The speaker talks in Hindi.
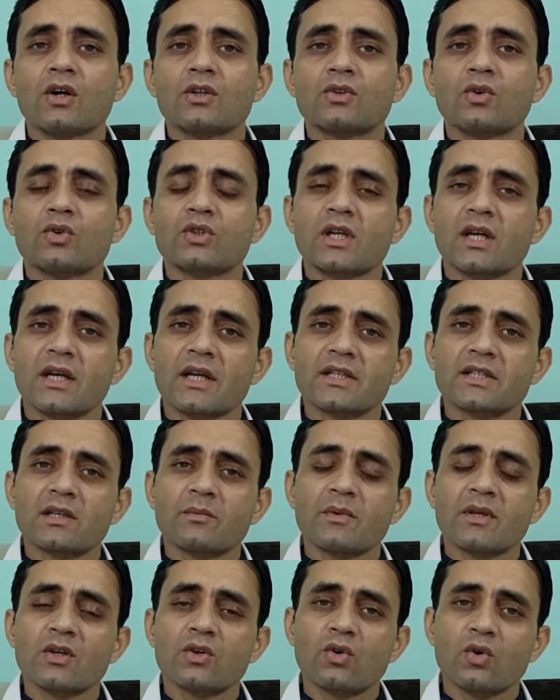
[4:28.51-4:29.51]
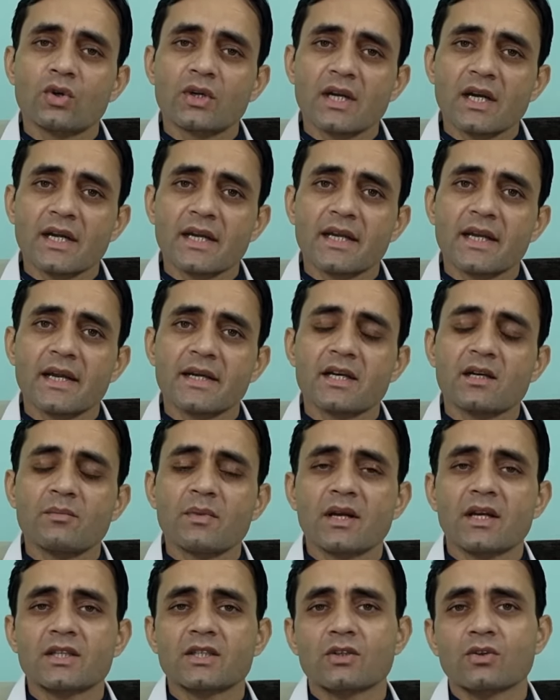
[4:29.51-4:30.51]
तो उस कंडीशन में ये कॉन्ट्राइंडिकेटेड
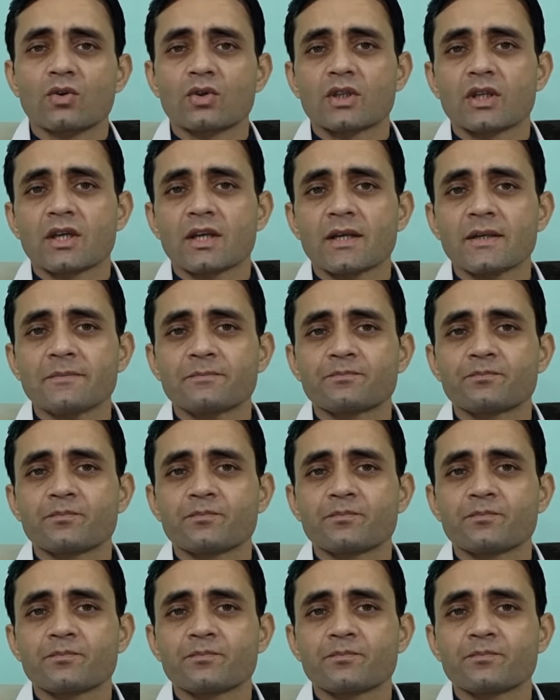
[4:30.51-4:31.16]
मेडिसिन होती है